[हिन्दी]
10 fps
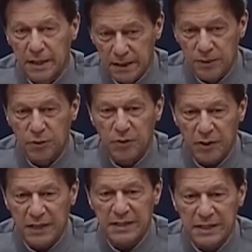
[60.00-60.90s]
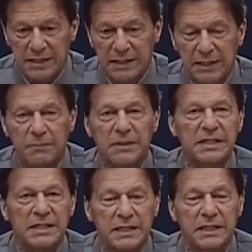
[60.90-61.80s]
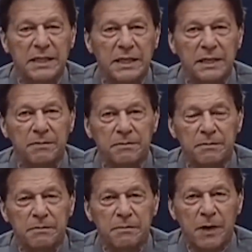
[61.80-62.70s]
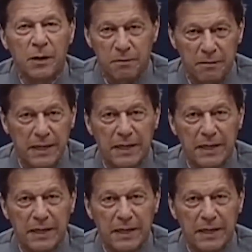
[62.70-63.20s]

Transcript: जो असल चीज़ हमने सीखी है और मैंने